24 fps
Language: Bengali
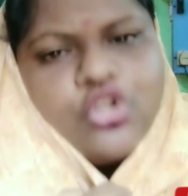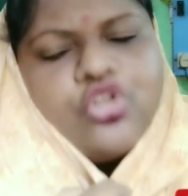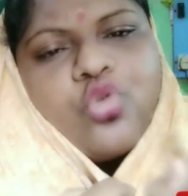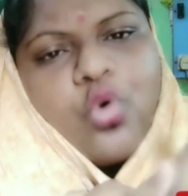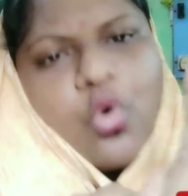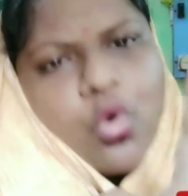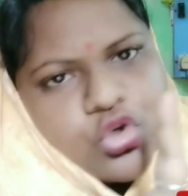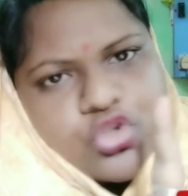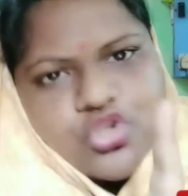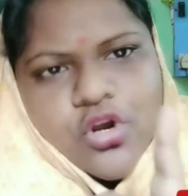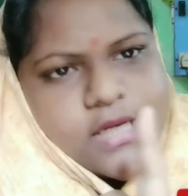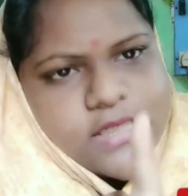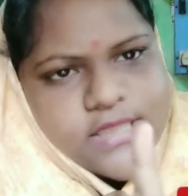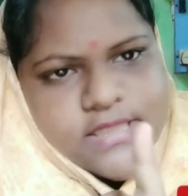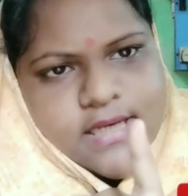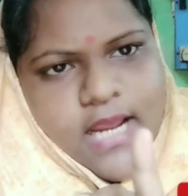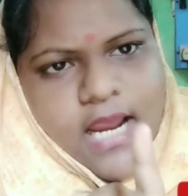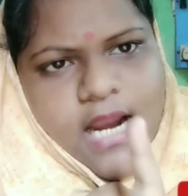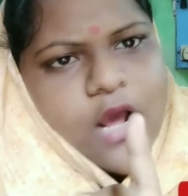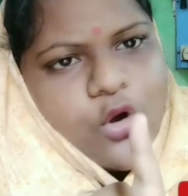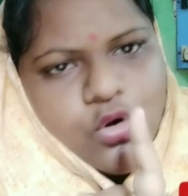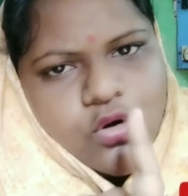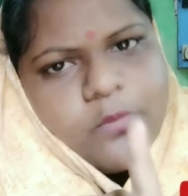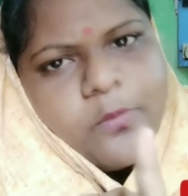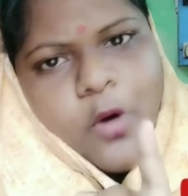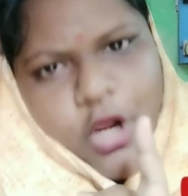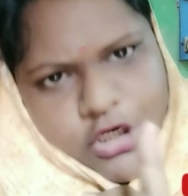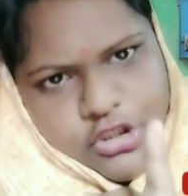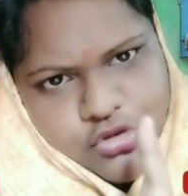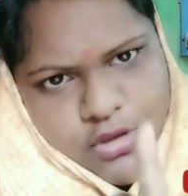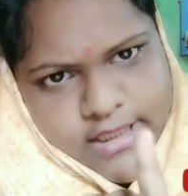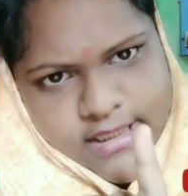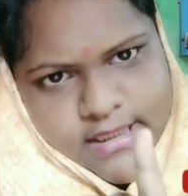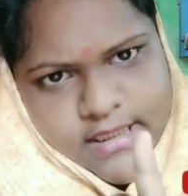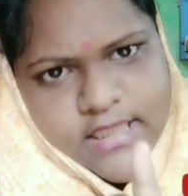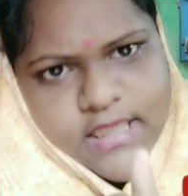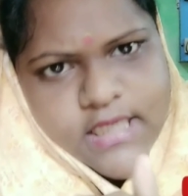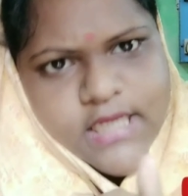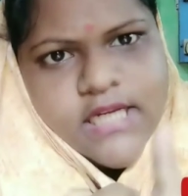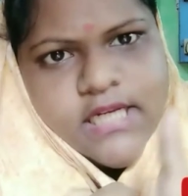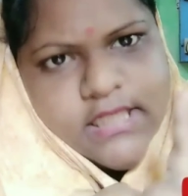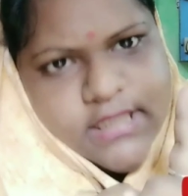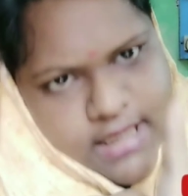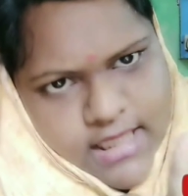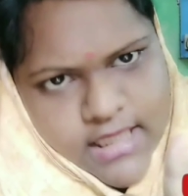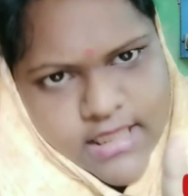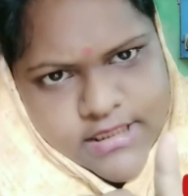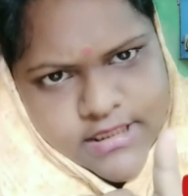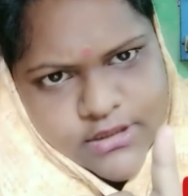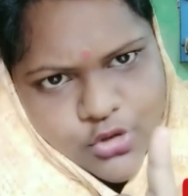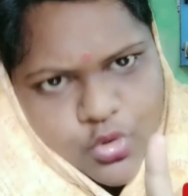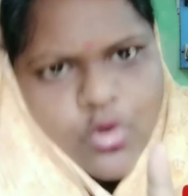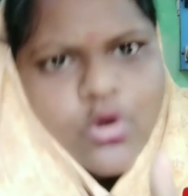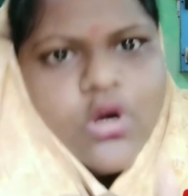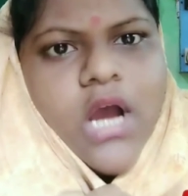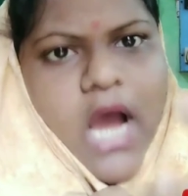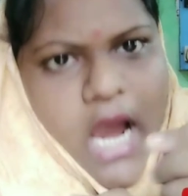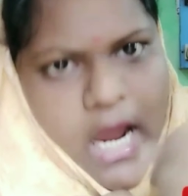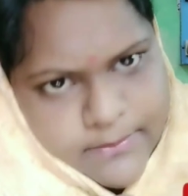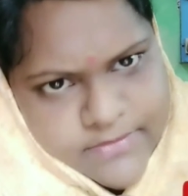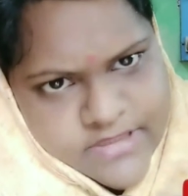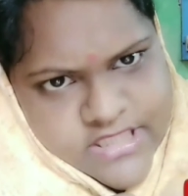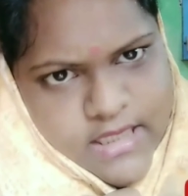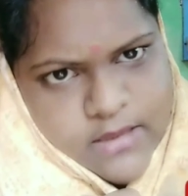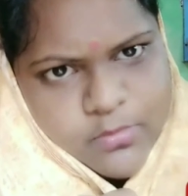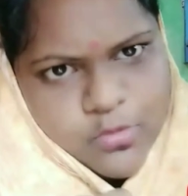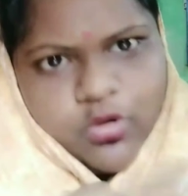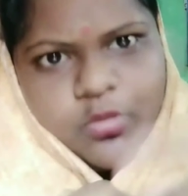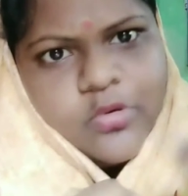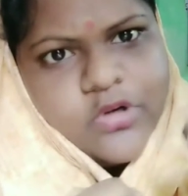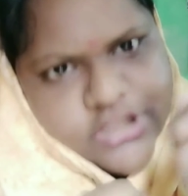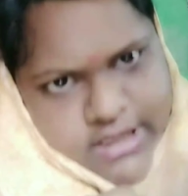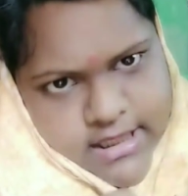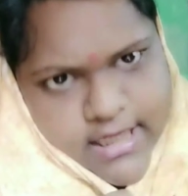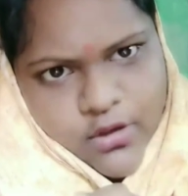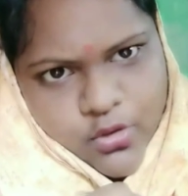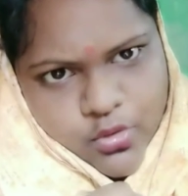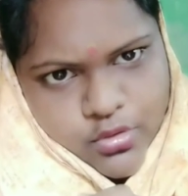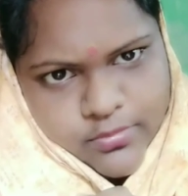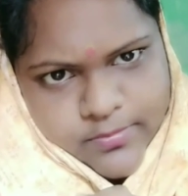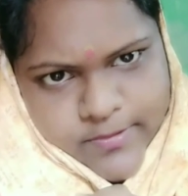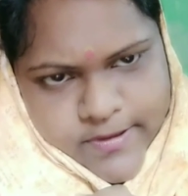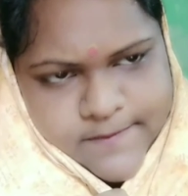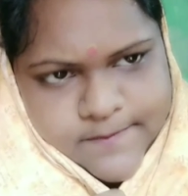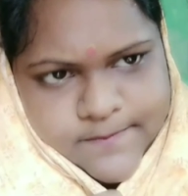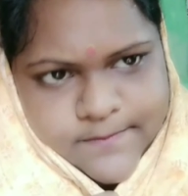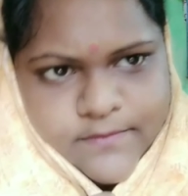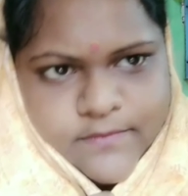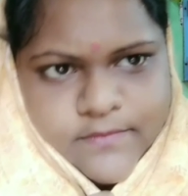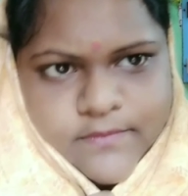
তোর চয়েস নেওয়ার এখনো বয়স হয়নি ঠিক আছে তো আমি যেটা বলবো সেটাই করবি